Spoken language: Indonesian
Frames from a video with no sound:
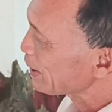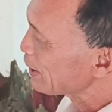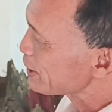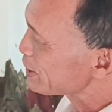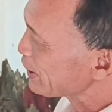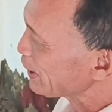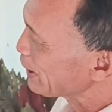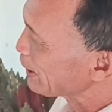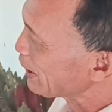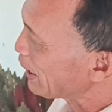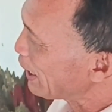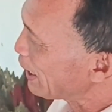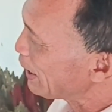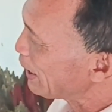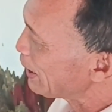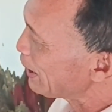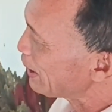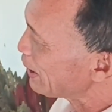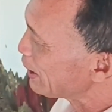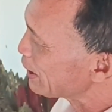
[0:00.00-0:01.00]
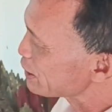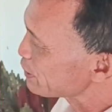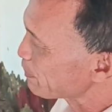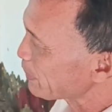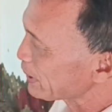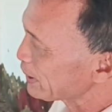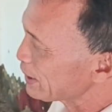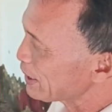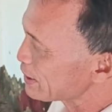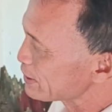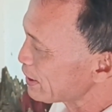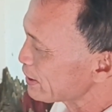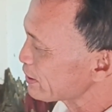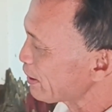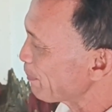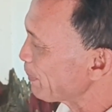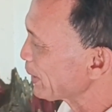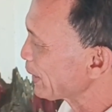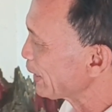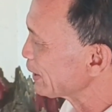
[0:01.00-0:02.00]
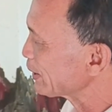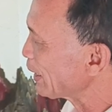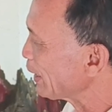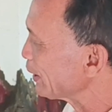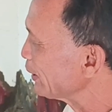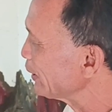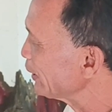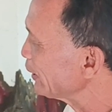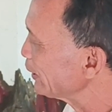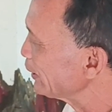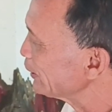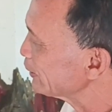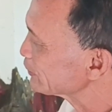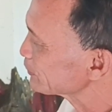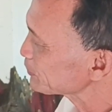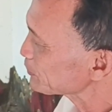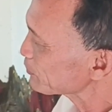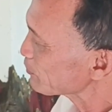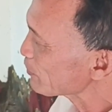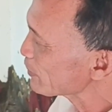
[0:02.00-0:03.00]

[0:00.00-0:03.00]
Nah sehingga uh, seperti yang saya sampaikan tadi,